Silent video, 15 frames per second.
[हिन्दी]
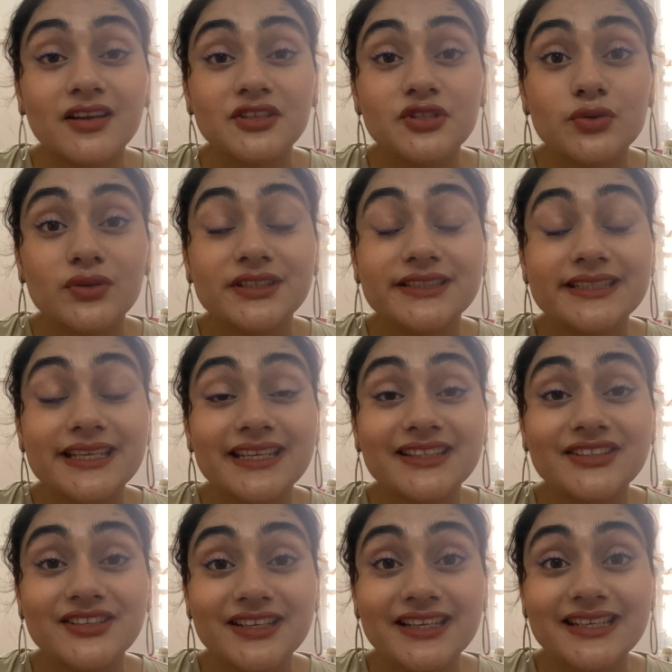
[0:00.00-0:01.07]
सो इट्स डे
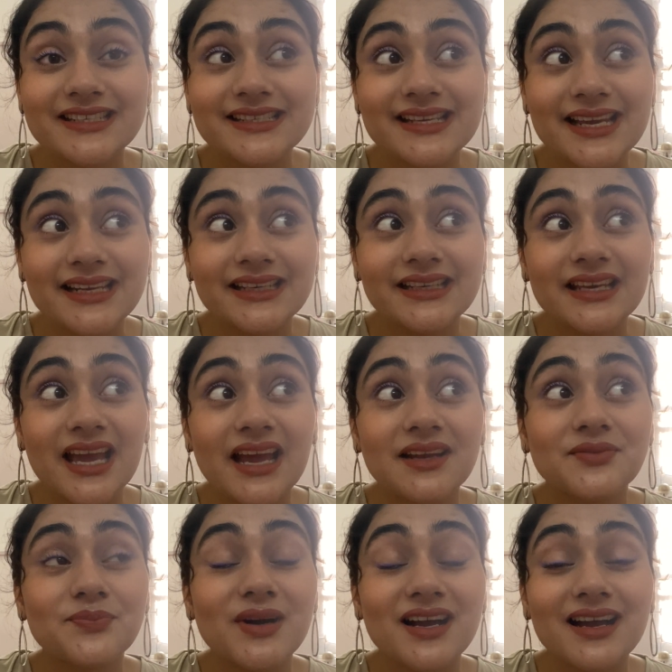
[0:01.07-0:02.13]
थ्री इन Delhi
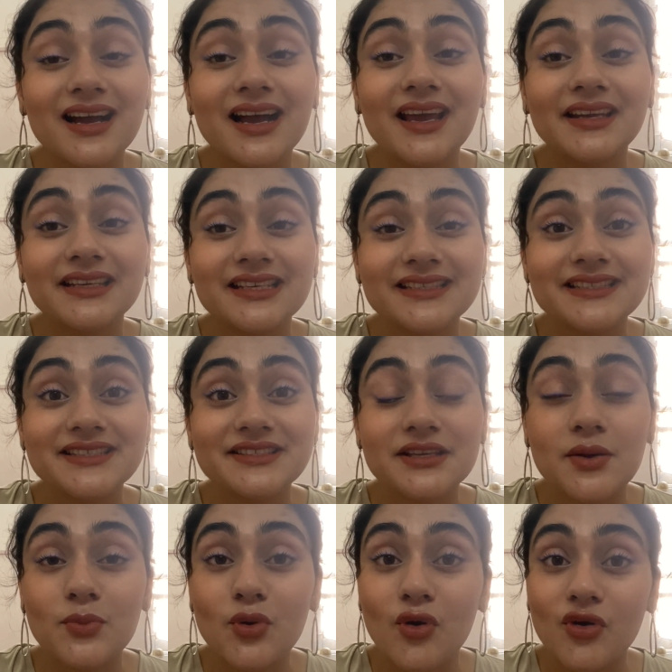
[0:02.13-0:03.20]
एंड पंखा एंड ए सी
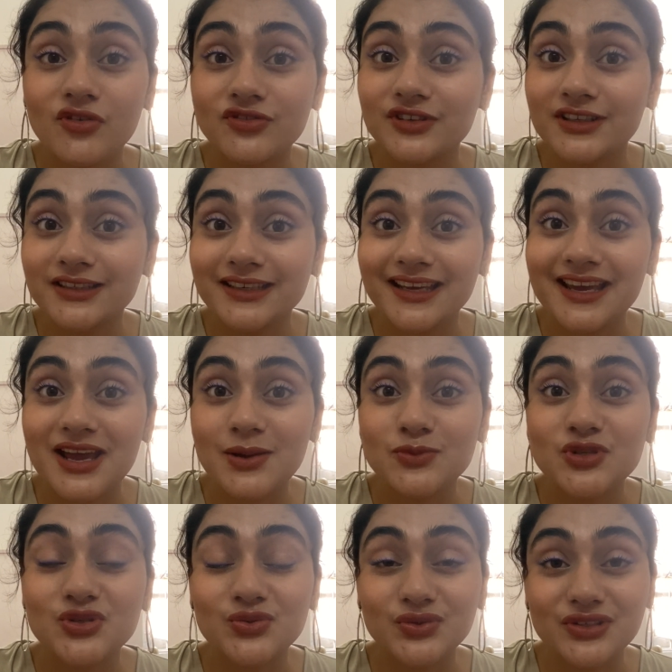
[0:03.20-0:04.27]
सब ऑफ करके एंड
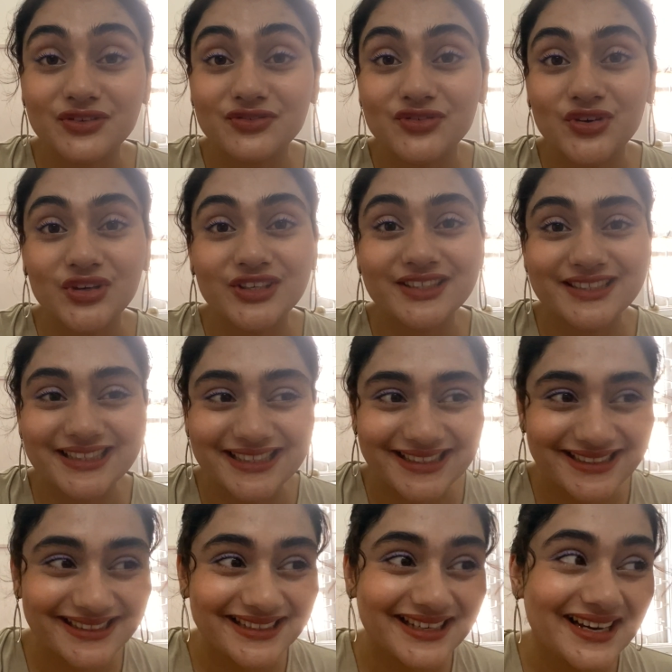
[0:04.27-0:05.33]
शूटिंग फॉर अ
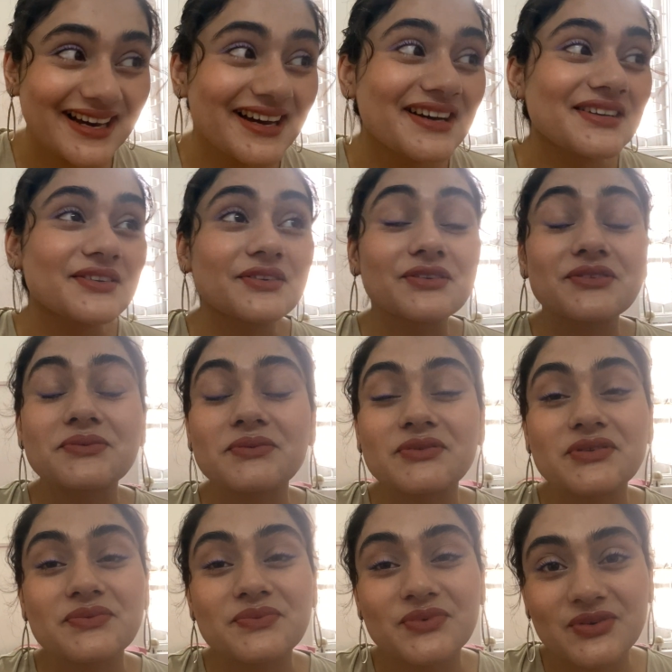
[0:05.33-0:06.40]
रील क्योंकि इसमें
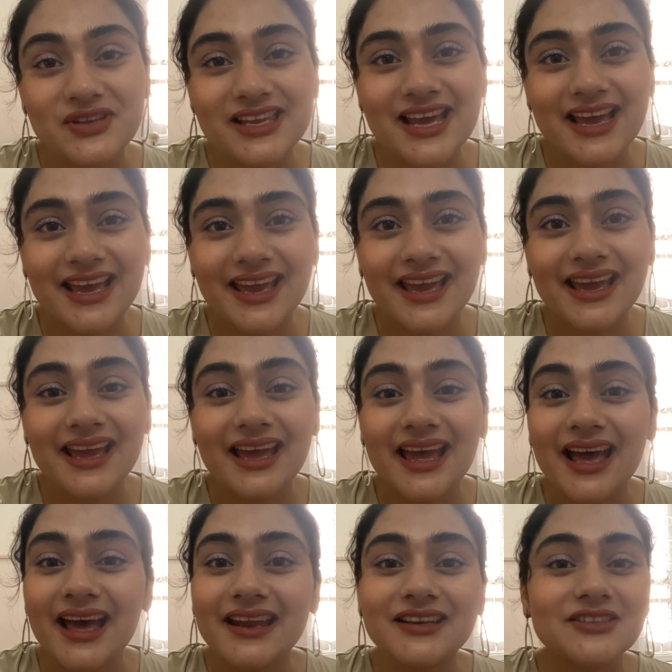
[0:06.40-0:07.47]
मुझे बोलना है
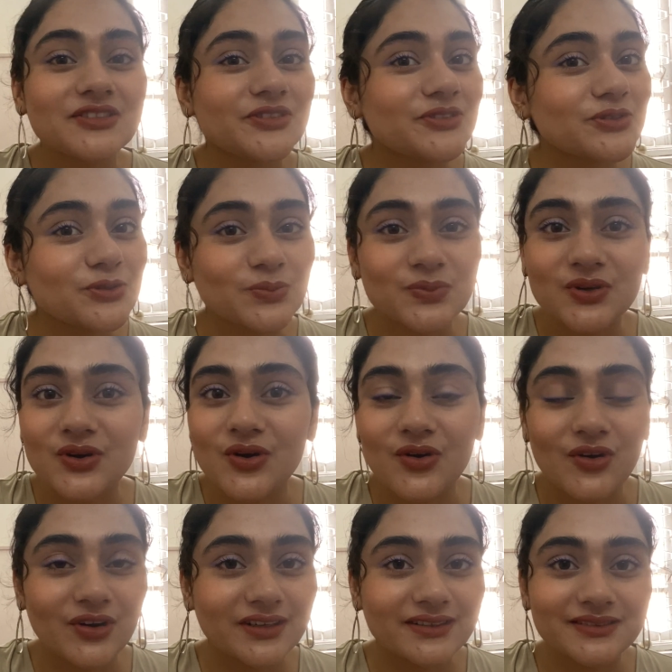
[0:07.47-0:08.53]
and it's super
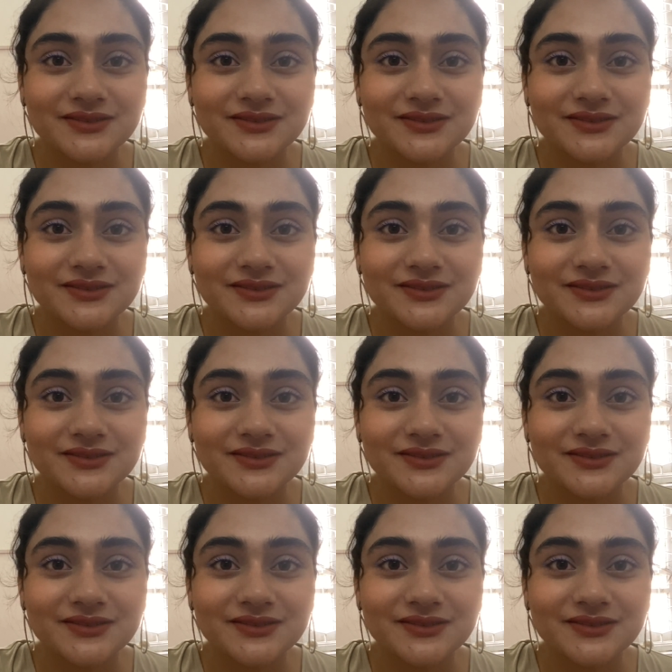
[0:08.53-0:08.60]
hot